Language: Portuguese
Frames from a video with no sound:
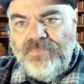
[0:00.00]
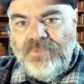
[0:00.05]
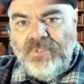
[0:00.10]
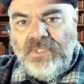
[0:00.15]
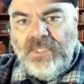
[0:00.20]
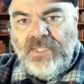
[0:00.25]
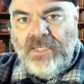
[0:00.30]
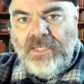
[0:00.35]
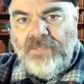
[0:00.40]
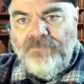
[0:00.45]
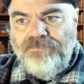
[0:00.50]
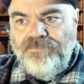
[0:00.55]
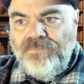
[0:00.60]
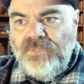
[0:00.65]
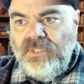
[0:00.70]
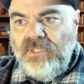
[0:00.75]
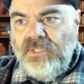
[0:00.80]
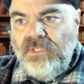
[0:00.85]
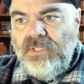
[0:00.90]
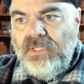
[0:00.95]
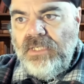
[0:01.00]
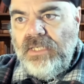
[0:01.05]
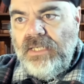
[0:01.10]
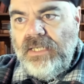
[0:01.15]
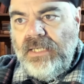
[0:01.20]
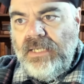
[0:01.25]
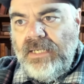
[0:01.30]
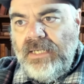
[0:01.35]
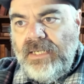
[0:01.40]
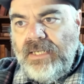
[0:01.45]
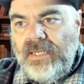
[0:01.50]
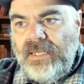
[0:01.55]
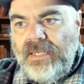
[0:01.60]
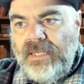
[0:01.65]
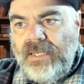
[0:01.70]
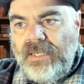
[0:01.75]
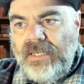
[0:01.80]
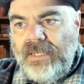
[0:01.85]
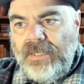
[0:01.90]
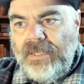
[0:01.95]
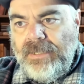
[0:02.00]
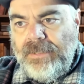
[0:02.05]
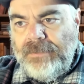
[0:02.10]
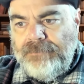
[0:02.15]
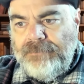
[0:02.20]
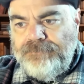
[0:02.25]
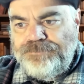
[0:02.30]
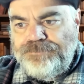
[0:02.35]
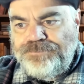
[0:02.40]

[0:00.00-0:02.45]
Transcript: né? Uh,